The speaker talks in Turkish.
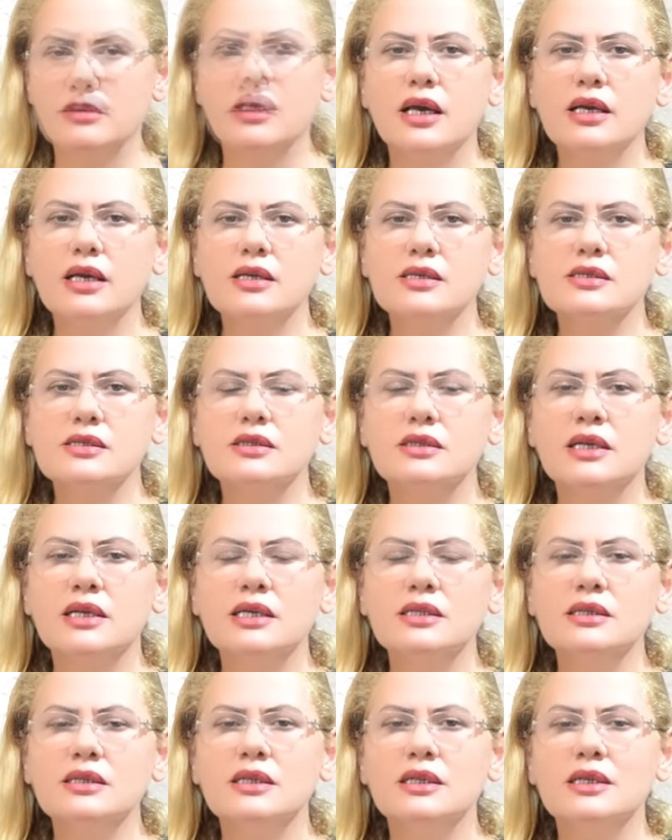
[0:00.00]
En
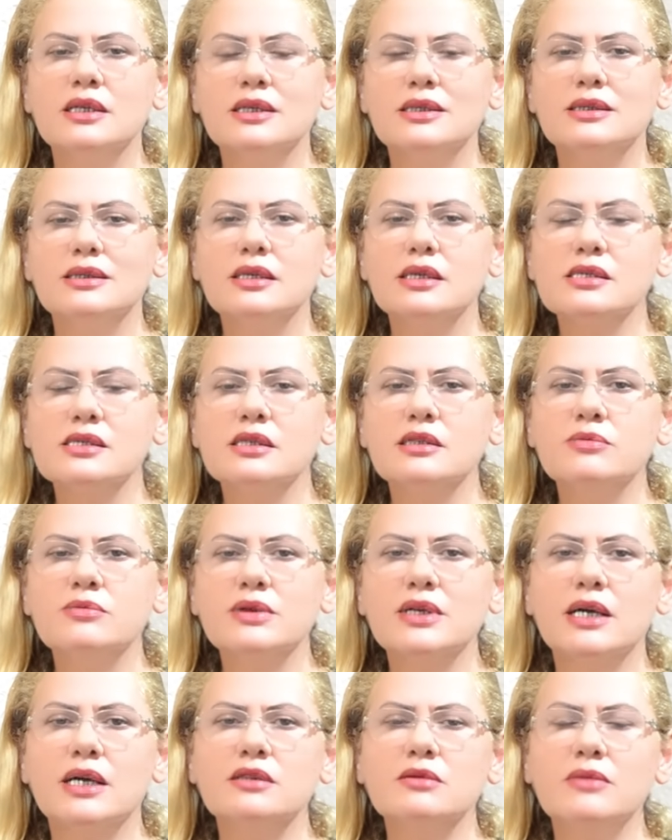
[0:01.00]
azından nasıl
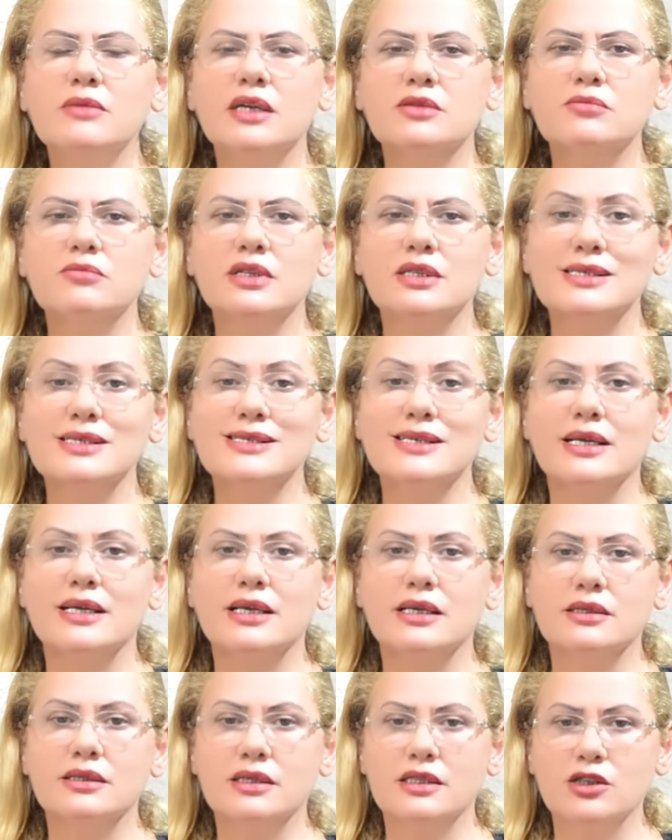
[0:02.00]
bir adım atmanız
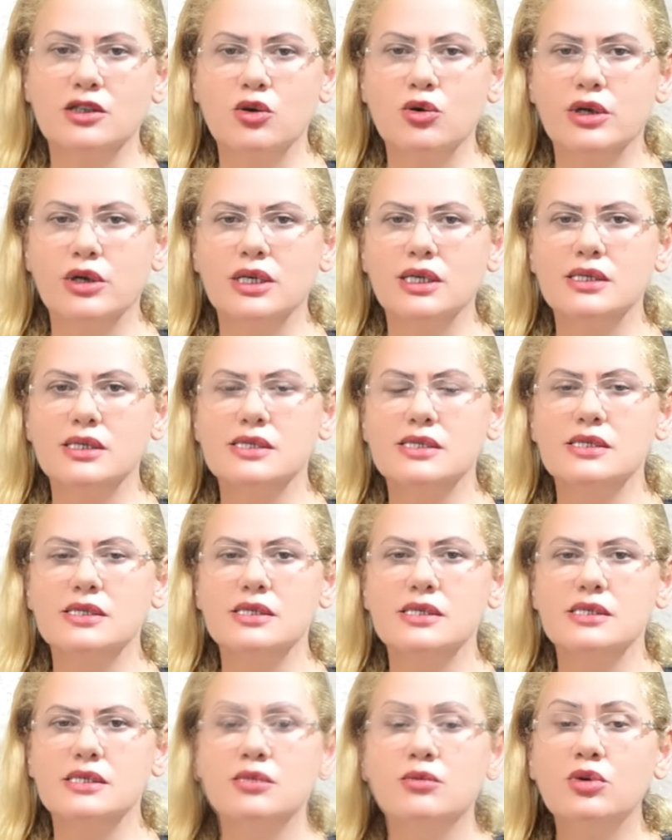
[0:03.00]
gerektiğini öğrenirsiniz.